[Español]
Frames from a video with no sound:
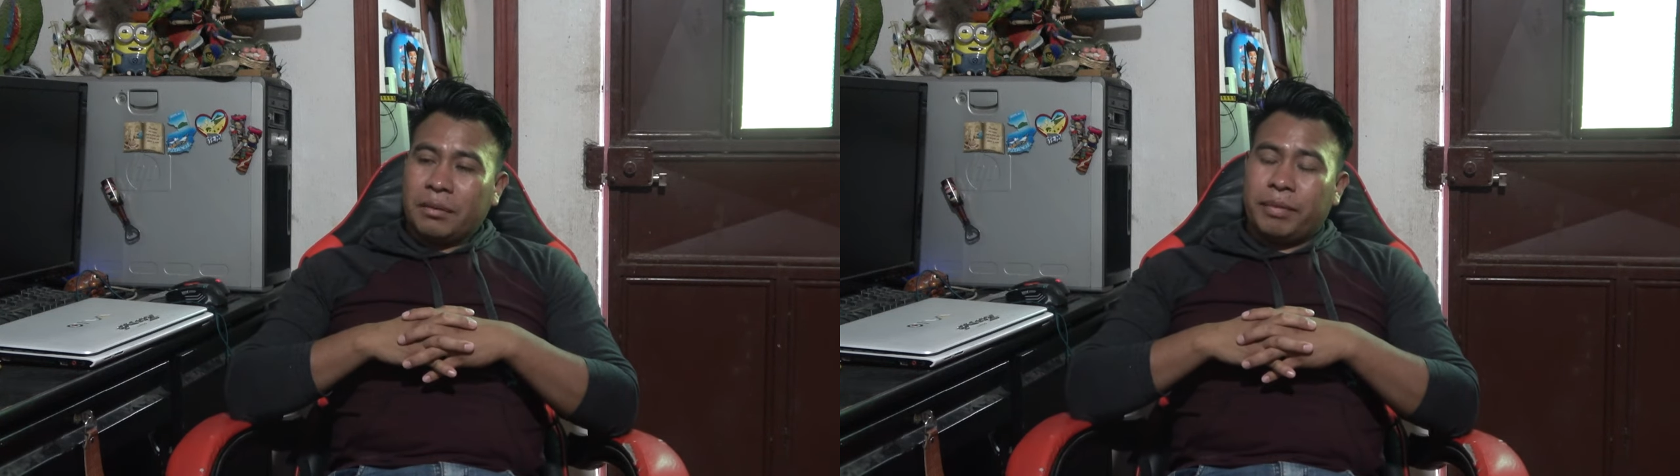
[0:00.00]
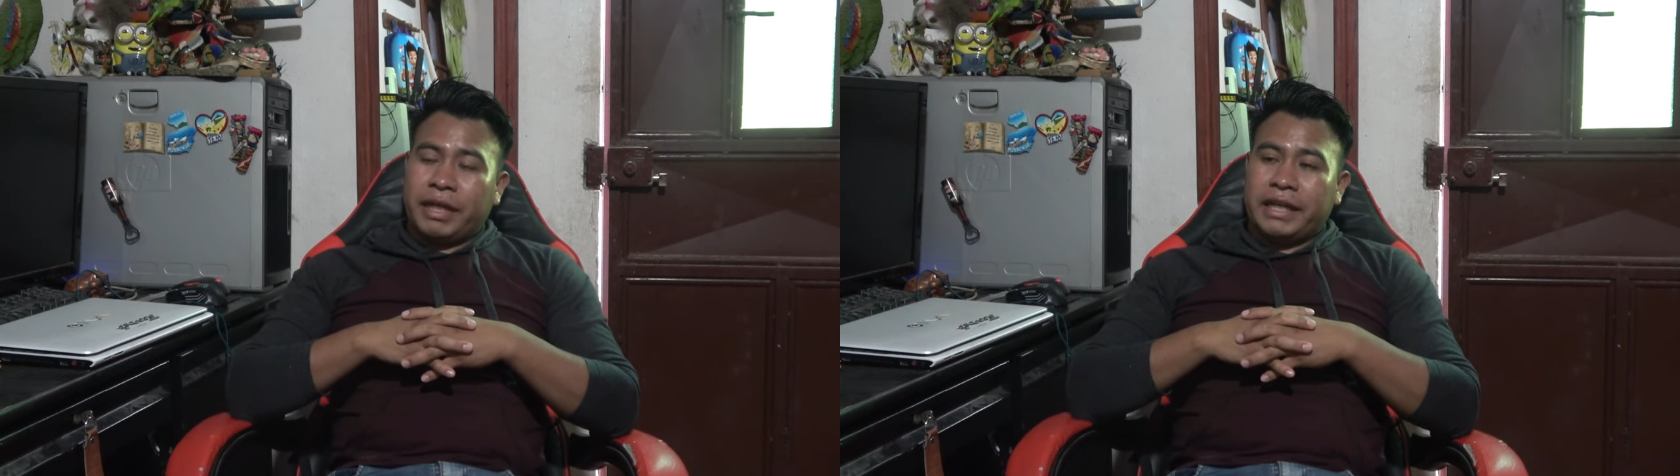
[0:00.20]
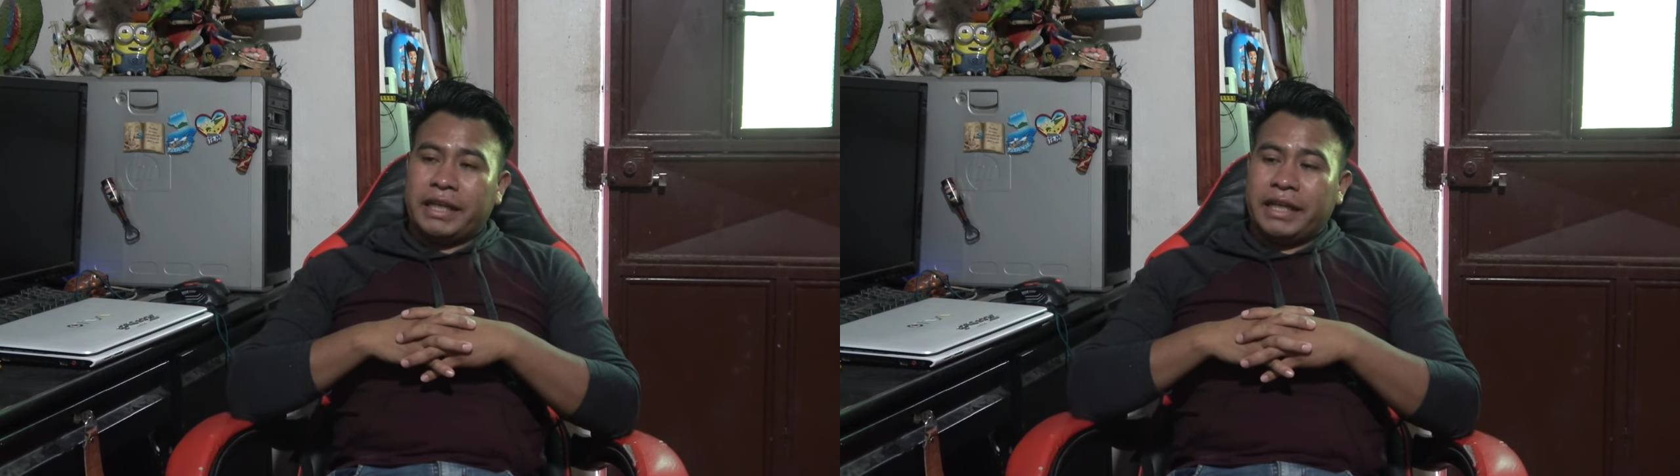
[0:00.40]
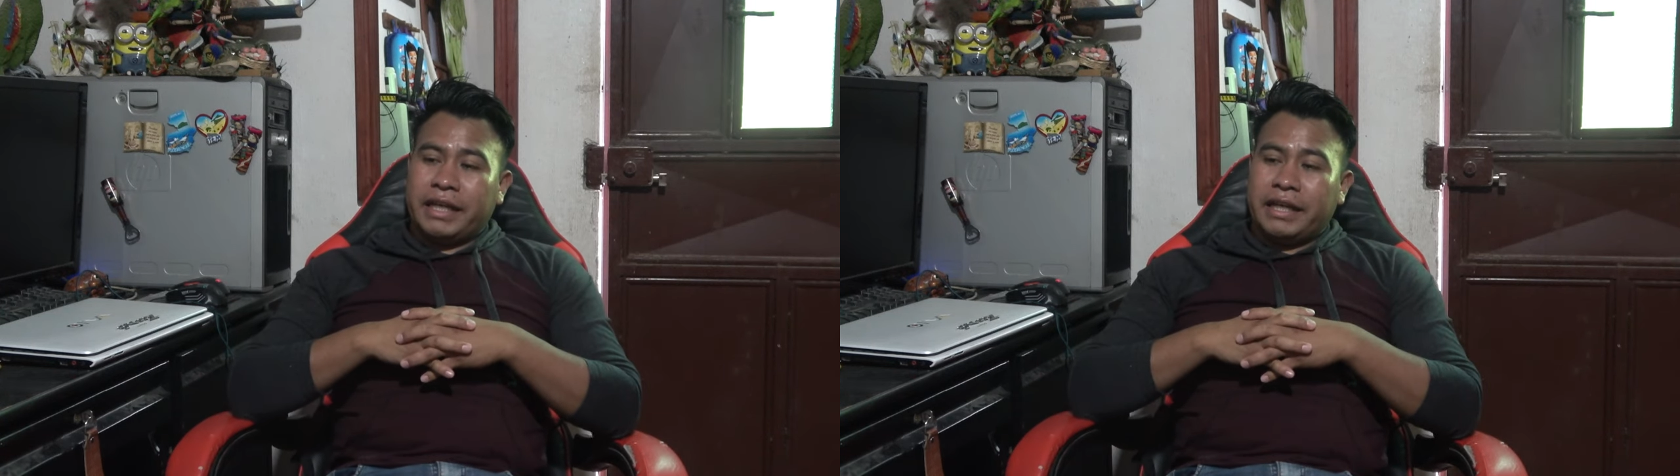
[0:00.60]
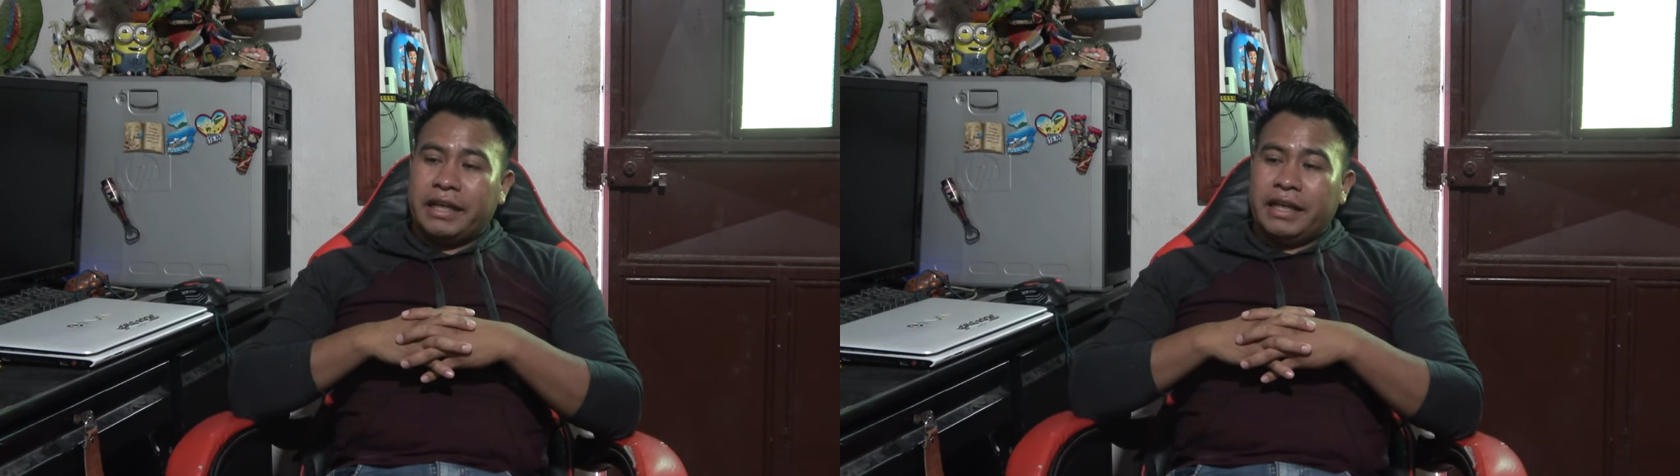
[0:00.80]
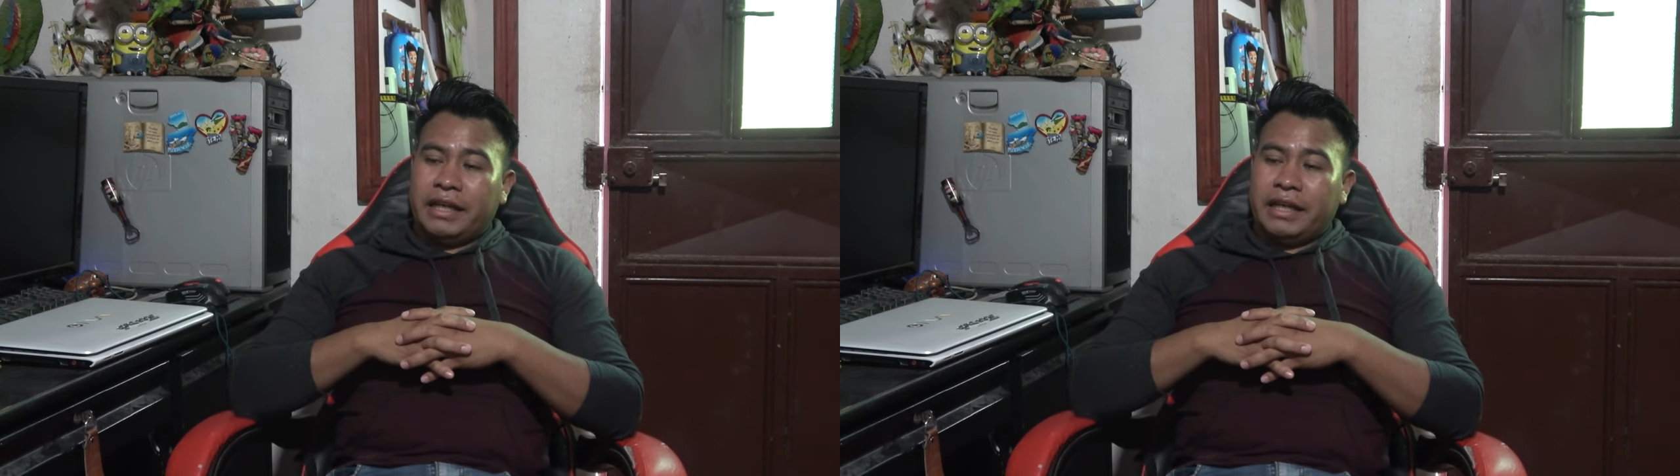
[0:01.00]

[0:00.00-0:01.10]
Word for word: Para que